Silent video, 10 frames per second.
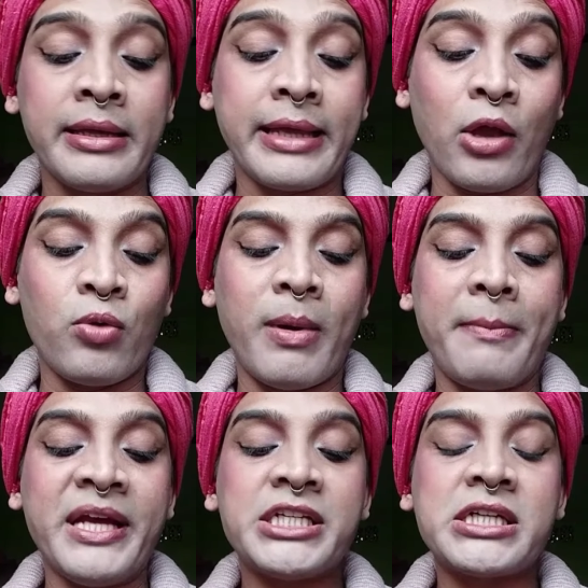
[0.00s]
কেউ বা
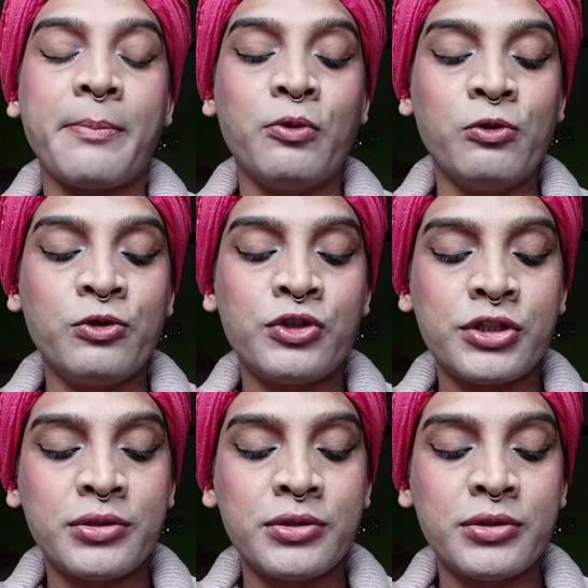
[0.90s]
বেশ্যা পুরুষ